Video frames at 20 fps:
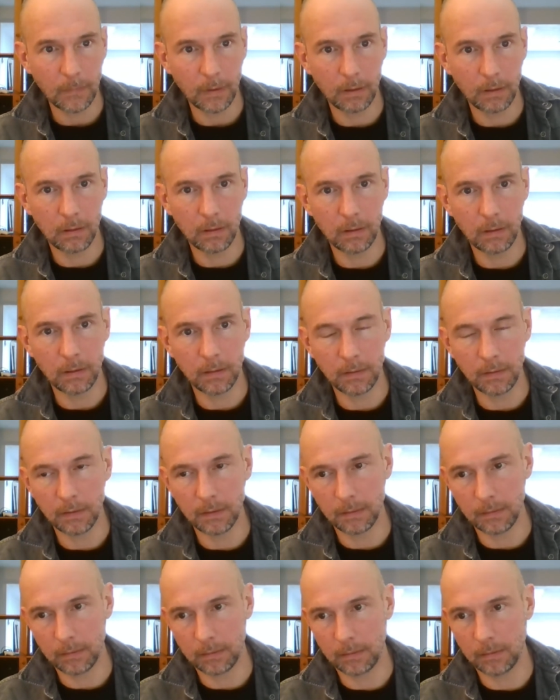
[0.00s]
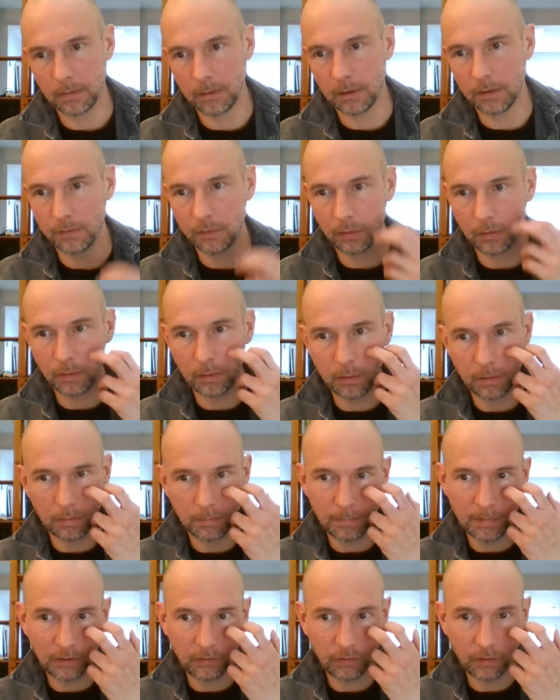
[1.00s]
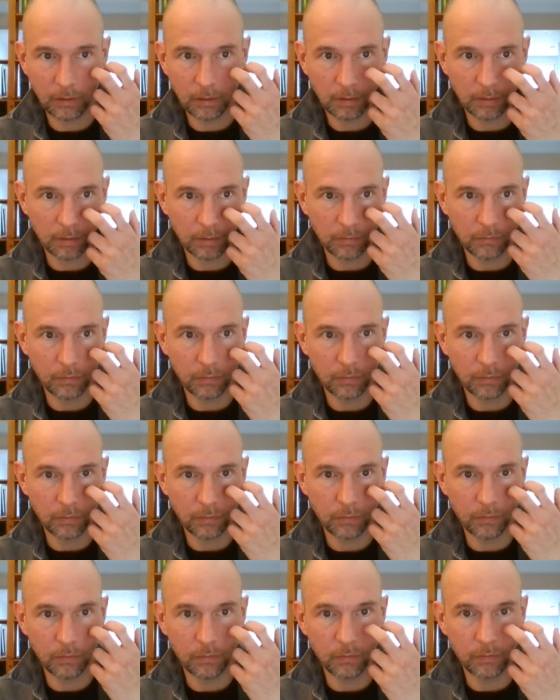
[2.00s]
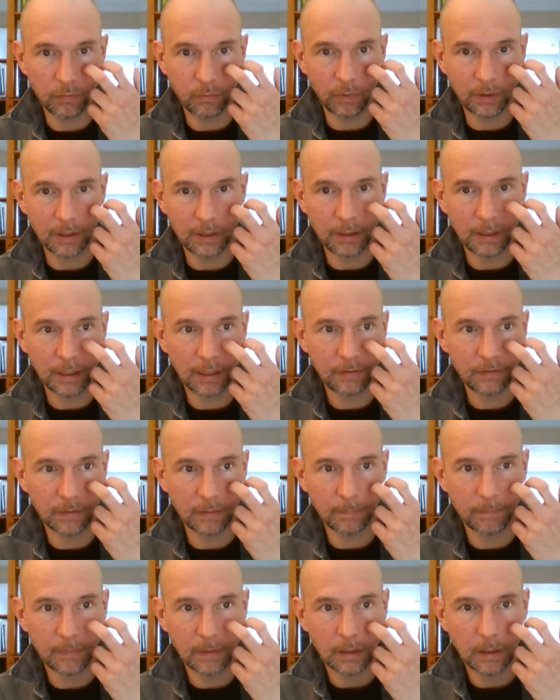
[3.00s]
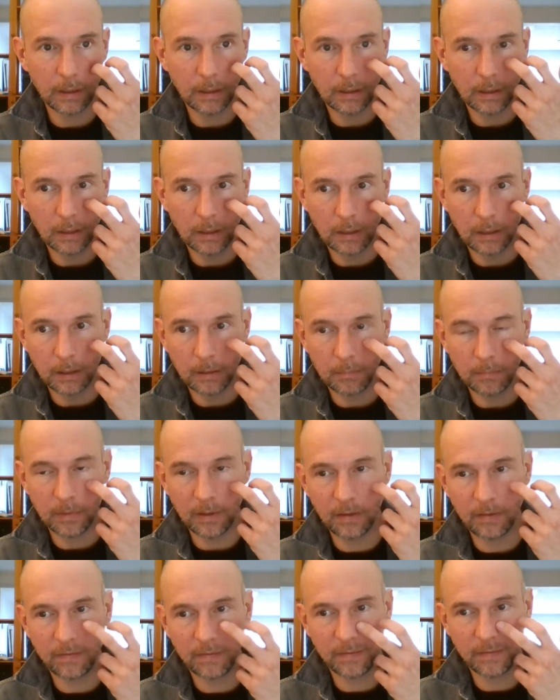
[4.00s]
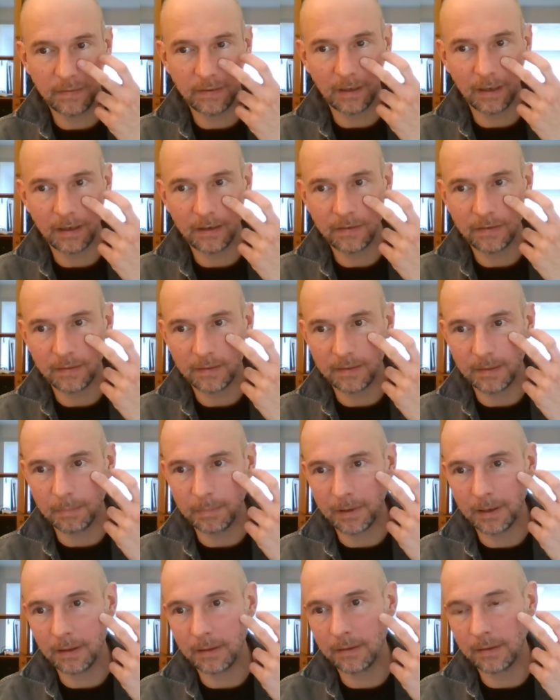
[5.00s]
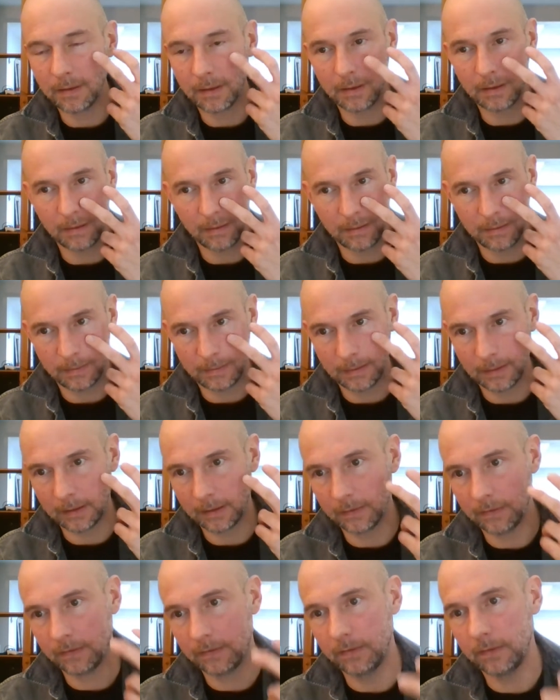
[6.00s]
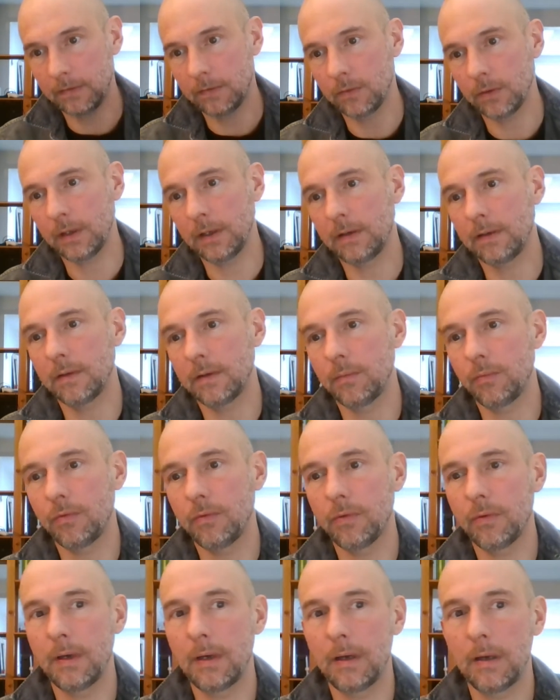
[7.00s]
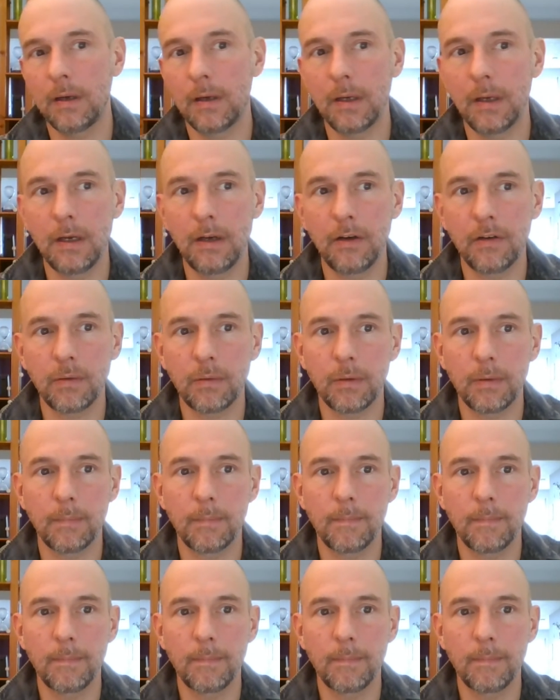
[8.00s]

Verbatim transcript: œuvre majeure hein, du, du Moyen Âge mais ça reste, c'est pas un, récit historique, c'est plutôt la, légende.